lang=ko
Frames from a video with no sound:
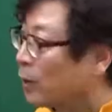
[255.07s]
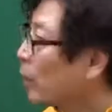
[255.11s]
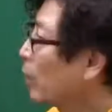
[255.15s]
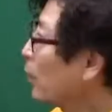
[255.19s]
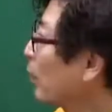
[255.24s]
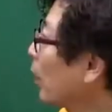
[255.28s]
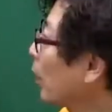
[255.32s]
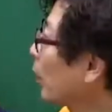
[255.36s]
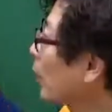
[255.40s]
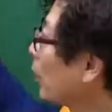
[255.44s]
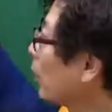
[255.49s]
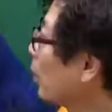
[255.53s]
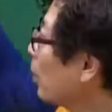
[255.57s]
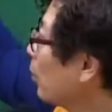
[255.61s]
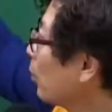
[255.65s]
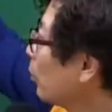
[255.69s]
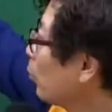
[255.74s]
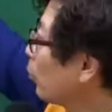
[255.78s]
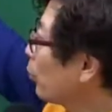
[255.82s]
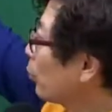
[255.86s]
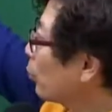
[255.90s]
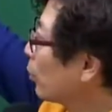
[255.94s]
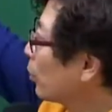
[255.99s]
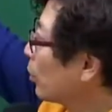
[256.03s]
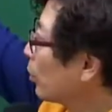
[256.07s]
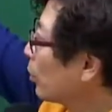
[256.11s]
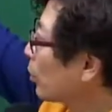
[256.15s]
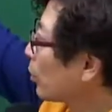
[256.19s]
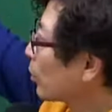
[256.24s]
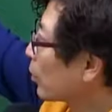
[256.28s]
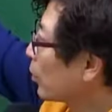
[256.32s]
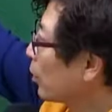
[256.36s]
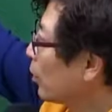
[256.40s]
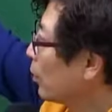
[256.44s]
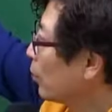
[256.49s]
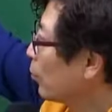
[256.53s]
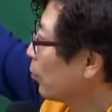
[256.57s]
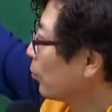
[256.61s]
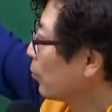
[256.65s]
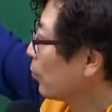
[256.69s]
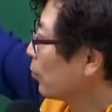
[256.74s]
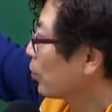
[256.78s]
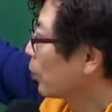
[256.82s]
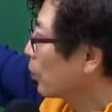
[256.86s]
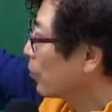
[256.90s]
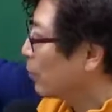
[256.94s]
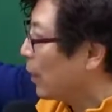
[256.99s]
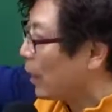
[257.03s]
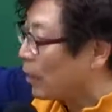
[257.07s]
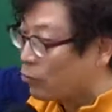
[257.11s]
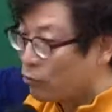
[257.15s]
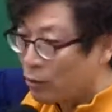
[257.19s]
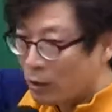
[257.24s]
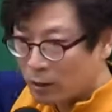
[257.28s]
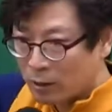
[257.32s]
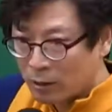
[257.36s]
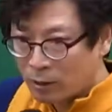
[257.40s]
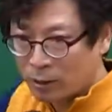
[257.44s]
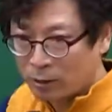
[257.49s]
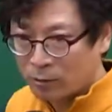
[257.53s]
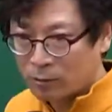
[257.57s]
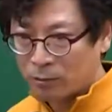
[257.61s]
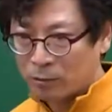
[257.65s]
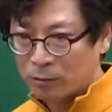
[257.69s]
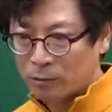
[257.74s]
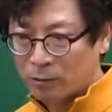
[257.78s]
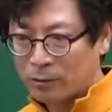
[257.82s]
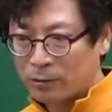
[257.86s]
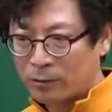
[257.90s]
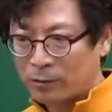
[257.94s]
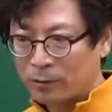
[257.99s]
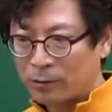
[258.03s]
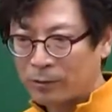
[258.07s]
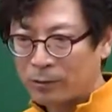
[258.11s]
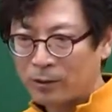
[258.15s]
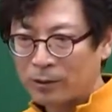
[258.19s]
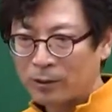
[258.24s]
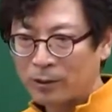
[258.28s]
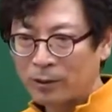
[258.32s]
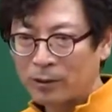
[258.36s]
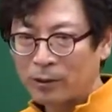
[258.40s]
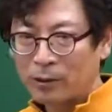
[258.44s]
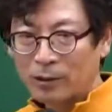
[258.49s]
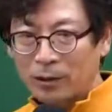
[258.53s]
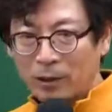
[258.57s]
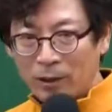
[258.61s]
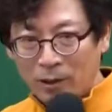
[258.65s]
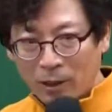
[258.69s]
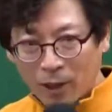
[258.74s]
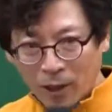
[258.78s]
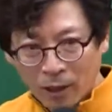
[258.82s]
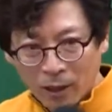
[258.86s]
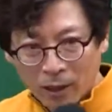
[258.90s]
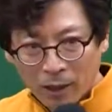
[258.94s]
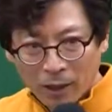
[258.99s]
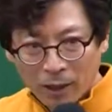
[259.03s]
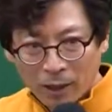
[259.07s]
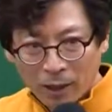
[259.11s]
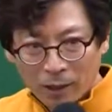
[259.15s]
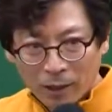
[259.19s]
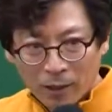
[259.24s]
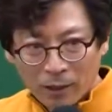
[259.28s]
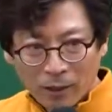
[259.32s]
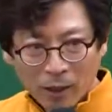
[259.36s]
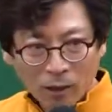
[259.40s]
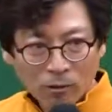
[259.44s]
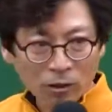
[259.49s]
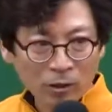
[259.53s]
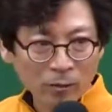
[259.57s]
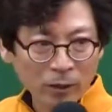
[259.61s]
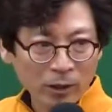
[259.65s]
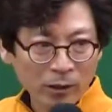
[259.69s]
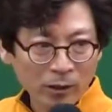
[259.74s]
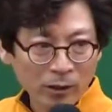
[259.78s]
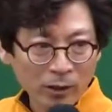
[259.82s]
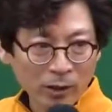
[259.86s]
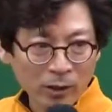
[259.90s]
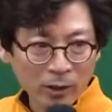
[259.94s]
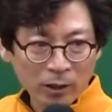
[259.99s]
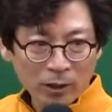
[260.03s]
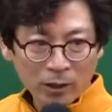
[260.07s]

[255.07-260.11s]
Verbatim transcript: 그래, 일부를 지금 말소한 거라고. 그런데 나중에 봤더니